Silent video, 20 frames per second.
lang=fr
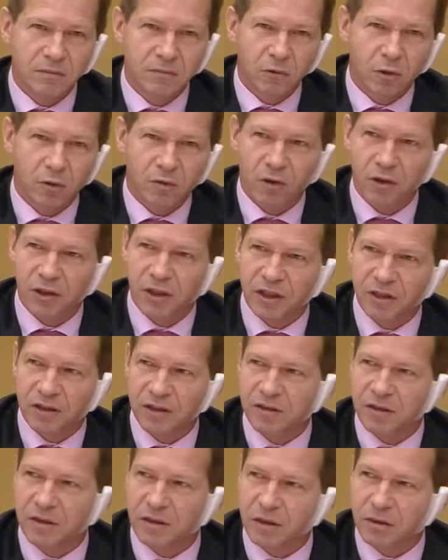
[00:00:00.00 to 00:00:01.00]
devant
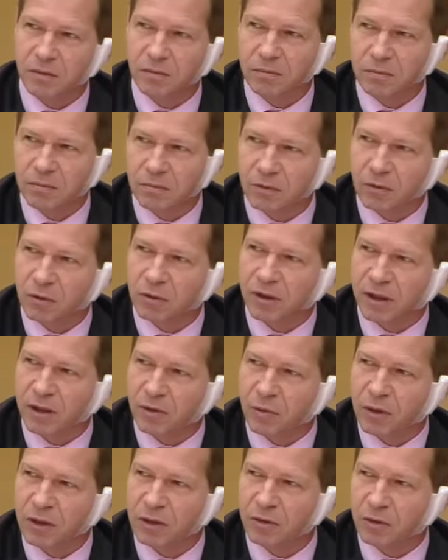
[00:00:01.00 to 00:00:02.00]
l'électricité. De très
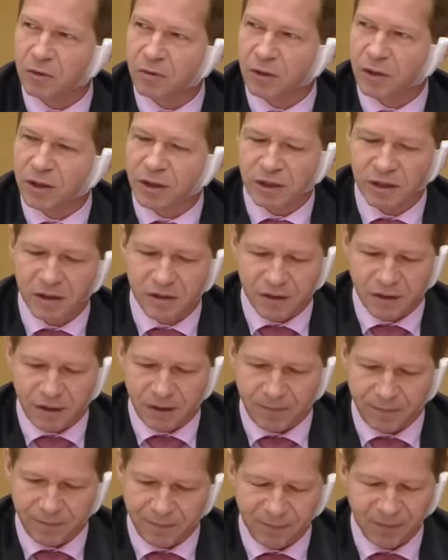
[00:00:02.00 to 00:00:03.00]
loin devant l'électricité.